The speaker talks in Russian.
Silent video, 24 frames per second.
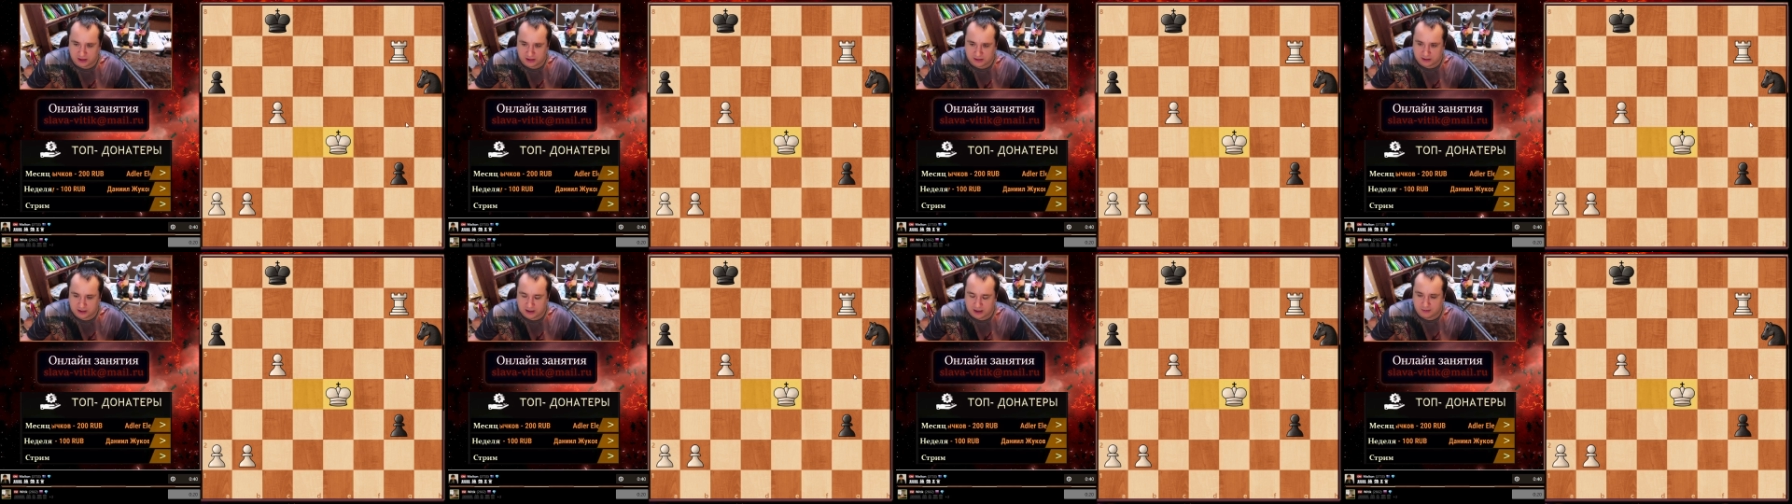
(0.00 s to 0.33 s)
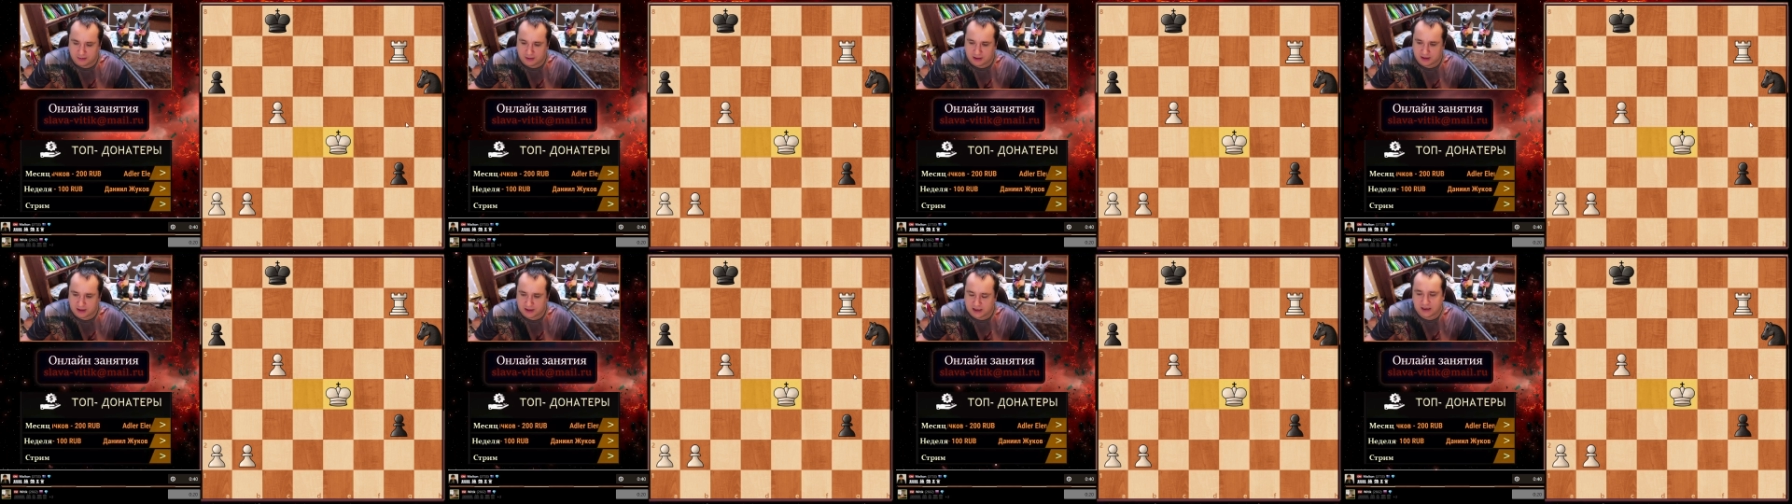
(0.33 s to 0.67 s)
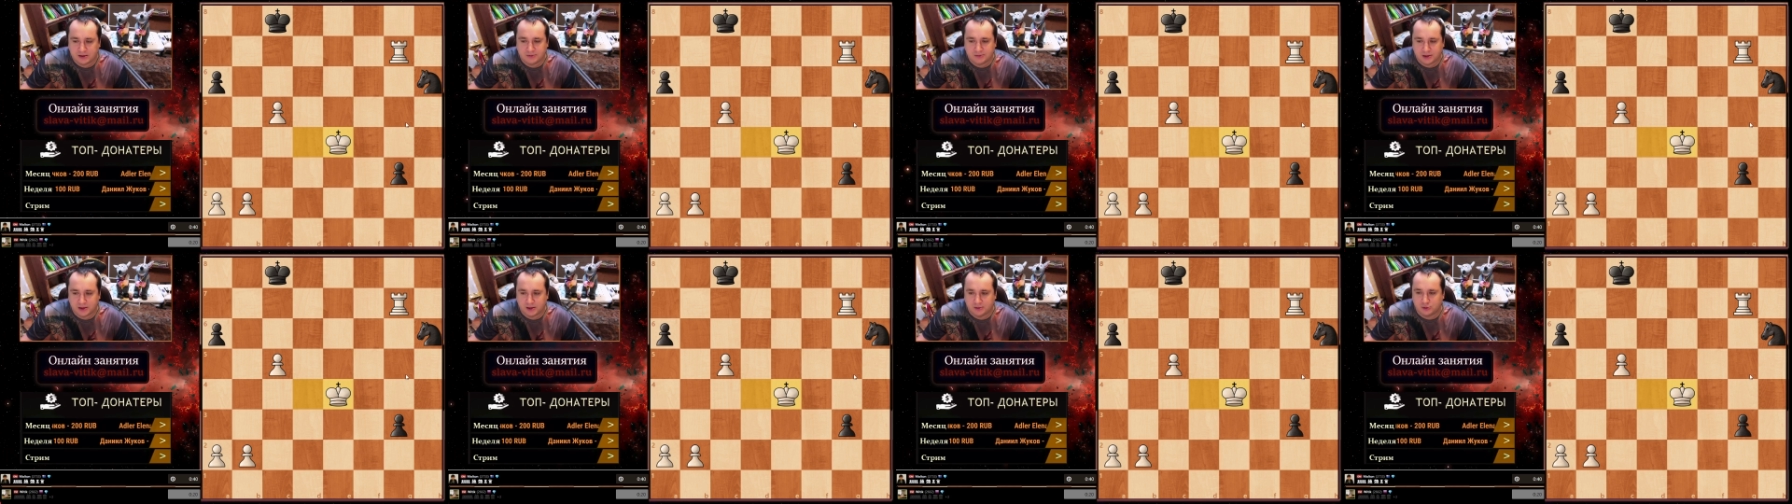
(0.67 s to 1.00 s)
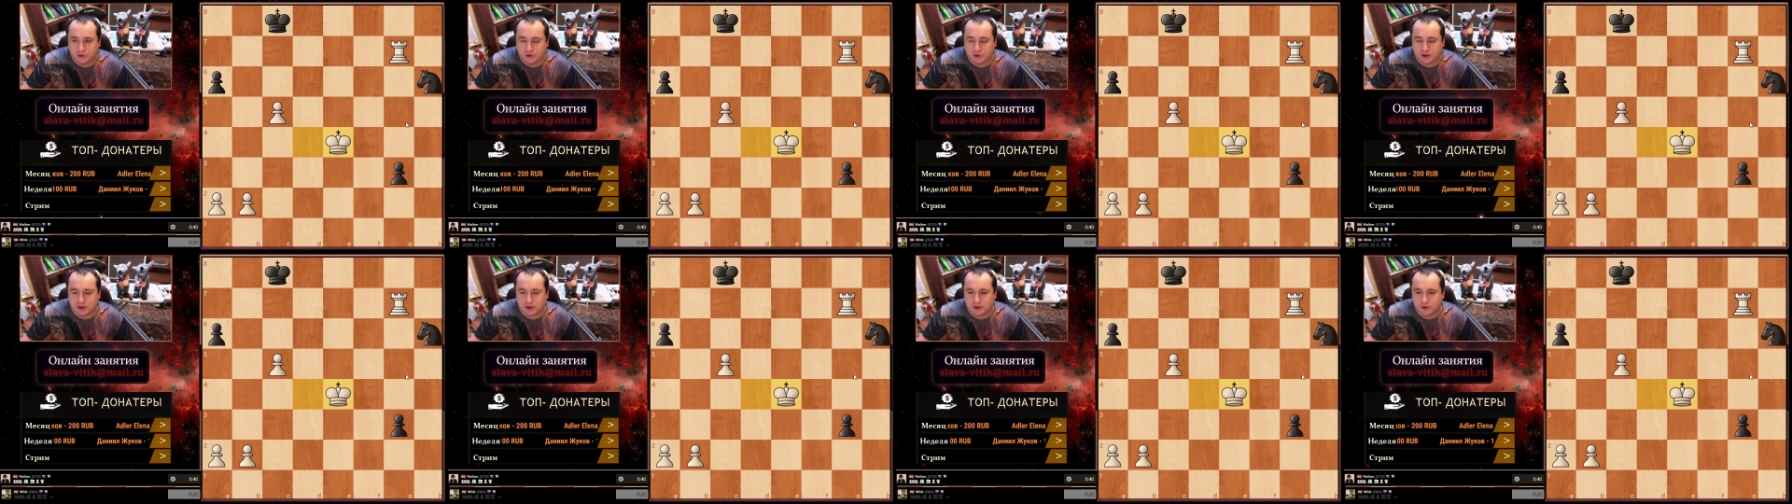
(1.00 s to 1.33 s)
Да, банально
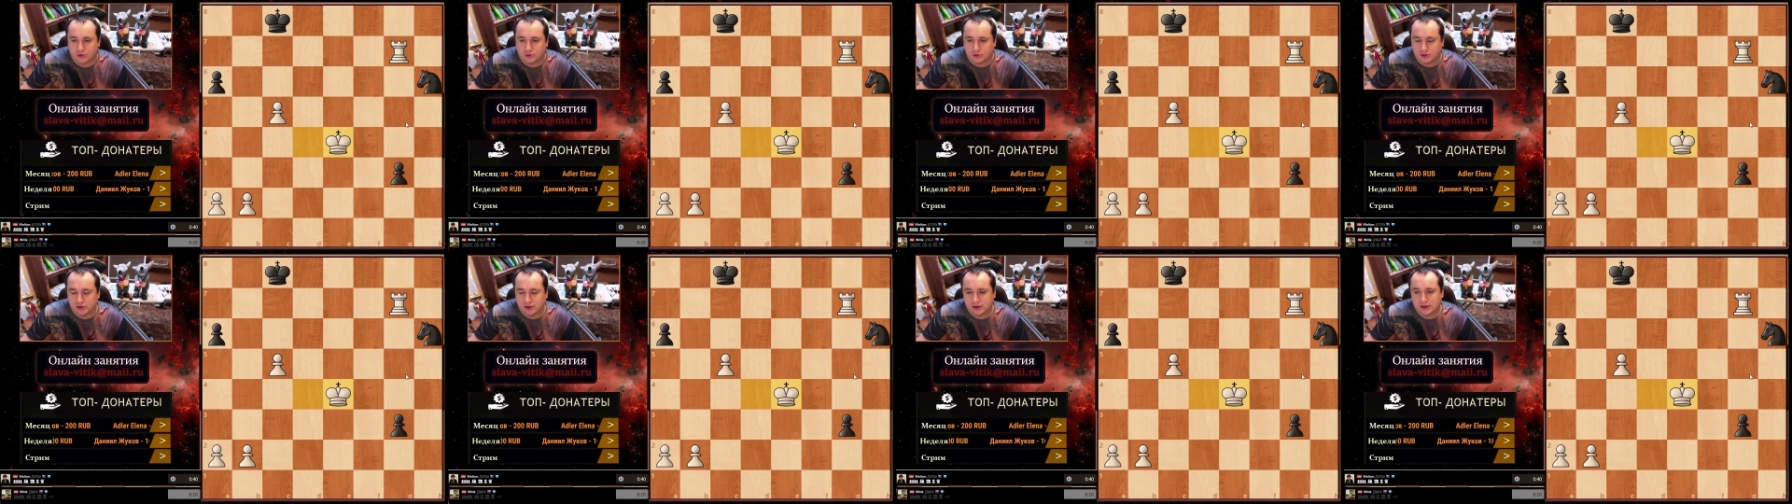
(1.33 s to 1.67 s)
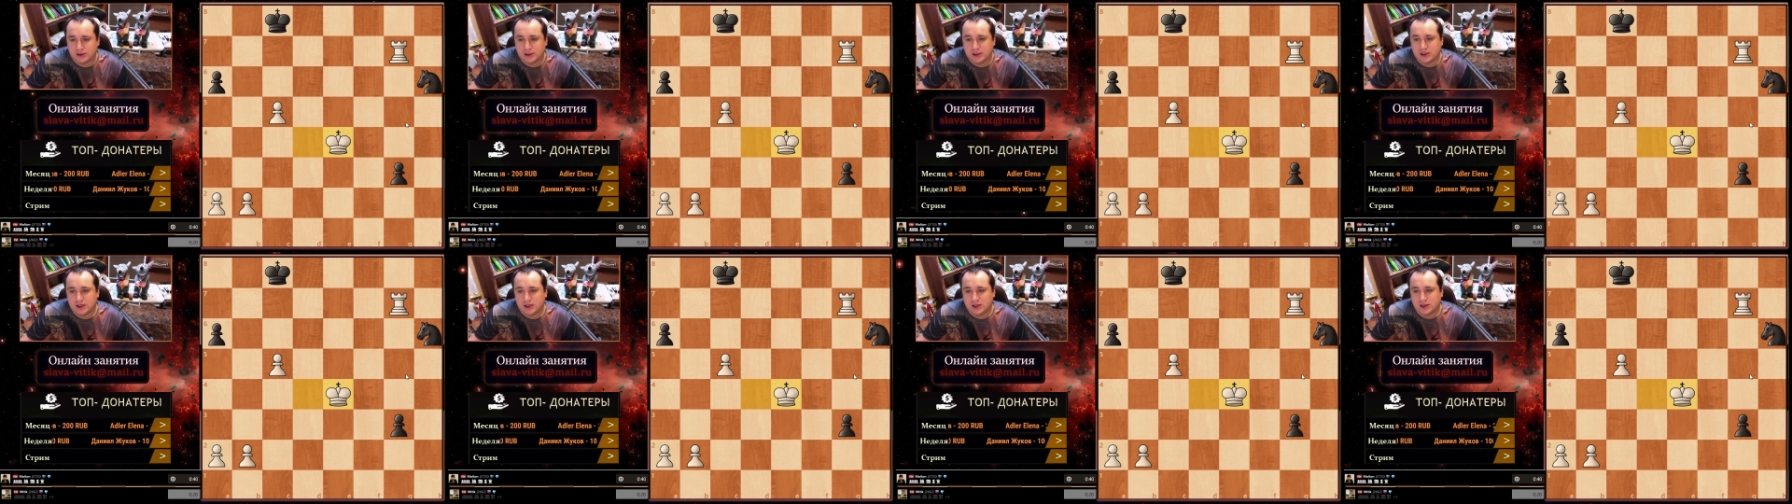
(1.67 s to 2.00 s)
перепутал ходы